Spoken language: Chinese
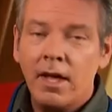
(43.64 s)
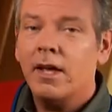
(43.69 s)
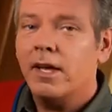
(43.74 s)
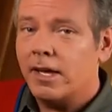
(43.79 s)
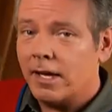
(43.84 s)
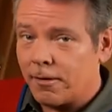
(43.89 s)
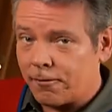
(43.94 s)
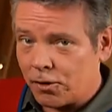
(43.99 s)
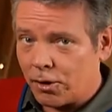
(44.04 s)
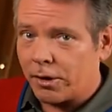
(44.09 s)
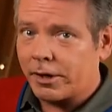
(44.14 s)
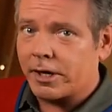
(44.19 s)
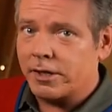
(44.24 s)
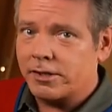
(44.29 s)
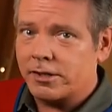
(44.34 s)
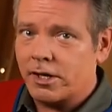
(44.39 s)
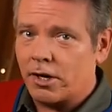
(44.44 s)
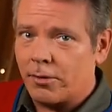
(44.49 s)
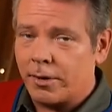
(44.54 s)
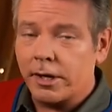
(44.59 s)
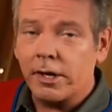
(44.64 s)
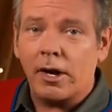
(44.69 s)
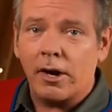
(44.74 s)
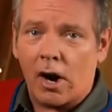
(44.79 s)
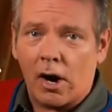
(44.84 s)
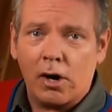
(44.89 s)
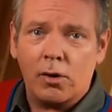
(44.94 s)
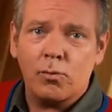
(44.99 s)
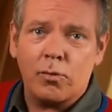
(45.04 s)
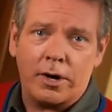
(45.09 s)
想安装硬体线路，
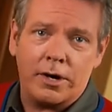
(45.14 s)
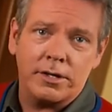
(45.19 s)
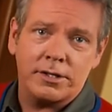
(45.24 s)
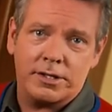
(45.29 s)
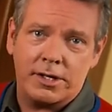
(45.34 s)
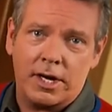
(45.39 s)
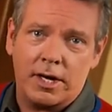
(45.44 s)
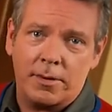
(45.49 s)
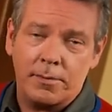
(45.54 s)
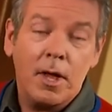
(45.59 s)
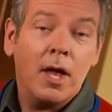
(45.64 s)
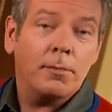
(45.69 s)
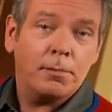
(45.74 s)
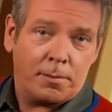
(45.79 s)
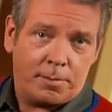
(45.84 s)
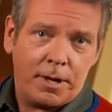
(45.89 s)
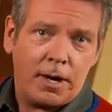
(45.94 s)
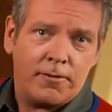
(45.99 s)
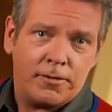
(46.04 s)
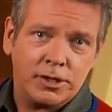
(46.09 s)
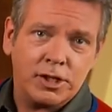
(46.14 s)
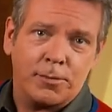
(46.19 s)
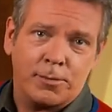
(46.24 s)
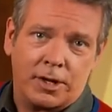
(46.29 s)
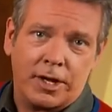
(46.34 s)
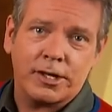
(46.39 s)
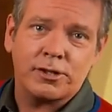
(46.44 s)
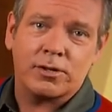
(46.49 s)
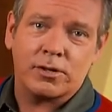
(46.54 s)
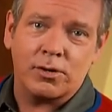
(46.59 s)
请准备电工材
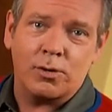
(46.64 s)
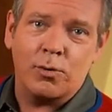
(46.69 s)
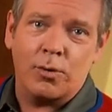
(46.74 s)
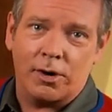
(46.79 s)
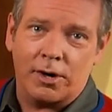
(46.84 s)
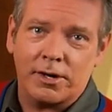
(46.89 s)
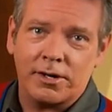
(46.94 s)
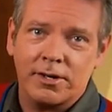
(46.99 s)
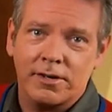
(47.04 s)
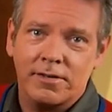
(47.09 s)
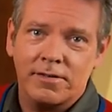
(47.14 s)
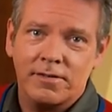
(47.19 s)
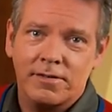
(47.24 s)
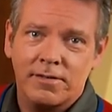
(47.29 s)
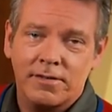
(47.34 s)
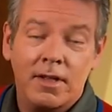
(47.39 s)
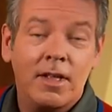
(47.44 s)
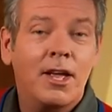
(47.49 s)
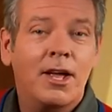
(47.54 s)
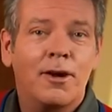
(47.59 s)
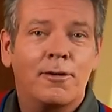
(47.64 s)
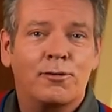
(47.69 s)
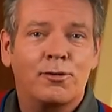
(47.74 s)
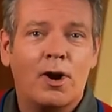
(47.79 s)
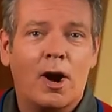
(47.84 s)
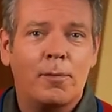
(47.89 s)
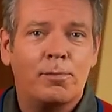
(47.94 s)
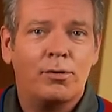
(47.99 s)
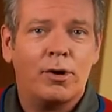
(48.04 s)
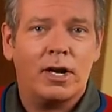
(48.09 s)
料和工具。我们要进
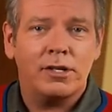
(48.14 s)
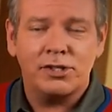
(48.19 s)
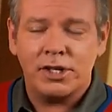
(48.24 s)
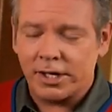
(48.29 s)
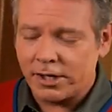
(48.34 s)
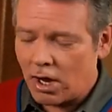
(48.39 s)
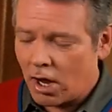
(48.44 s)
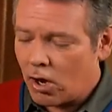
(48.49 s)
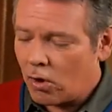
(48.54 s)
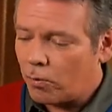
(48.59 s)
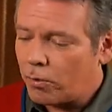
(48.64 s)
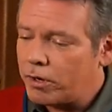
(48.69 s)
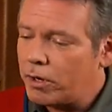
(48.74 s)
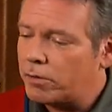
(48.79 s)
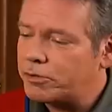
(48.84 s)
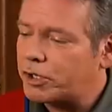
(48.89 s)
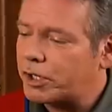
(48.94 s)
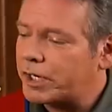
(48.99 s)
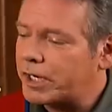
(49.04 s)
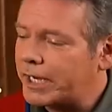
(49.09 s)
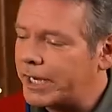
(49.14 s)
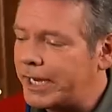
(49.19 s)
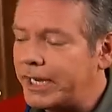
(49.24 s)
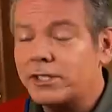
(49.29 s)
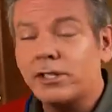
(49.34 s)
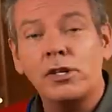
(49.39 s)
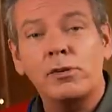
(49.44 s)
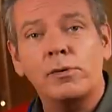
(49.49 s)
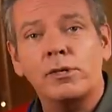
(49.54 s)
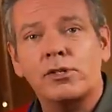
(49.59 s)
行的工程中会用到
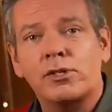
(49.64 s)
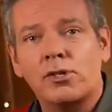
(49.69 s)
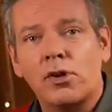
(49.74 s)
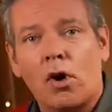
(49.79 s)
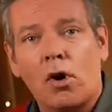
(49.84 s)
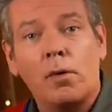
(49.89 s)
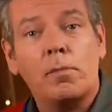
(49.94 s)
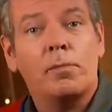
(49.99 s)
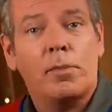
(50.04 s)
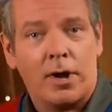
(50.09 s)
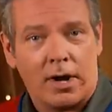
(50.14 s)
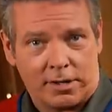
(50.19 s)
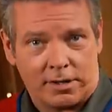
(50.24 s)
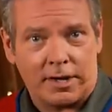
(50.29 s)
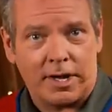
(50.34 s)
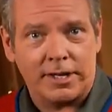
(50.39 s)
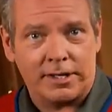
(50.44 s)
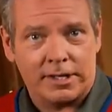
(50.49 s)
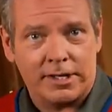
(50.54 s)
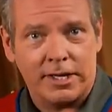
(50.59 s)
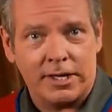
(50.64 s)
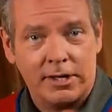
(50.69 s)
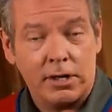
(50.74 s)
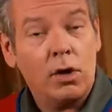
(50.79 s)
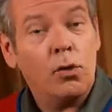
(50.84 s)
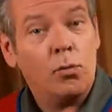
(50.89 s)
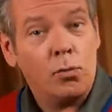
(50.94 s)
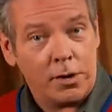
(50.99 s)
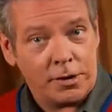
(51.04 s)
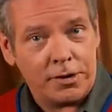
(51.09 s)
容易安装的圆灯组
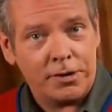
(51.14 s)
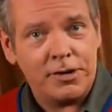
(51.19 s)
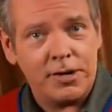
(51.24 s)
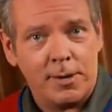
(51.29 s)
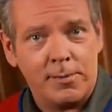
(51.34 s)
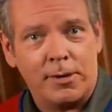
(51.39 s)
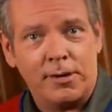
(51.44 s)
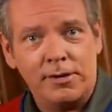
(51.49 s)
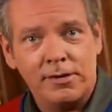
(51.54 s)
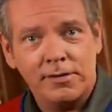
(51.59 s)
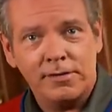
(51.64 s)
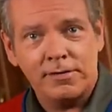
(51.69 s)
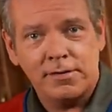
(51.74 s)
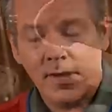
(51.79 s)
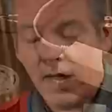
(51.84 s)
和调光器。